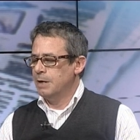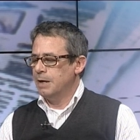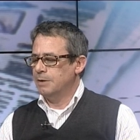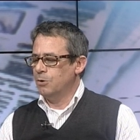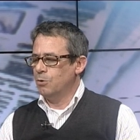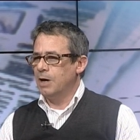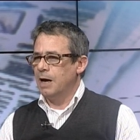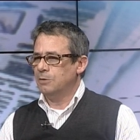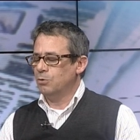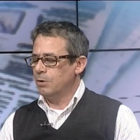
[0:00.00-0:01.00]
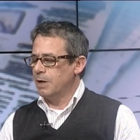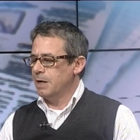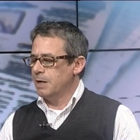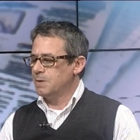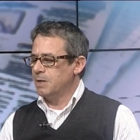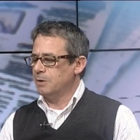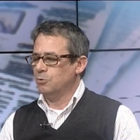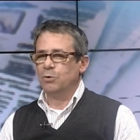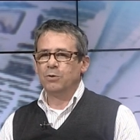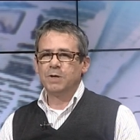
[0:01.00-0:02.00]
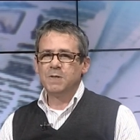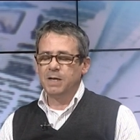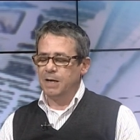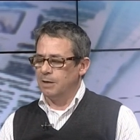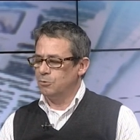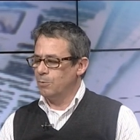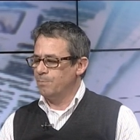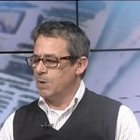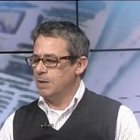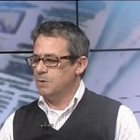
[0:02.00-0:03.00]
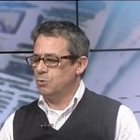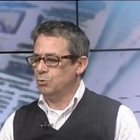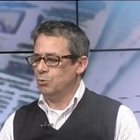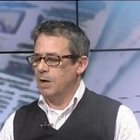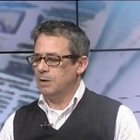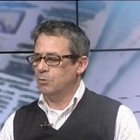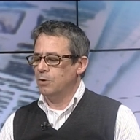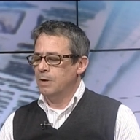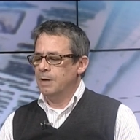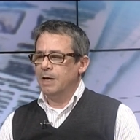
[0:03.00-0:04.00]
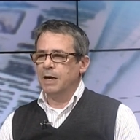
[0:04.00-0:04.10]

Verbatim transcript: e diroccato che è stato risanato e ristrutturato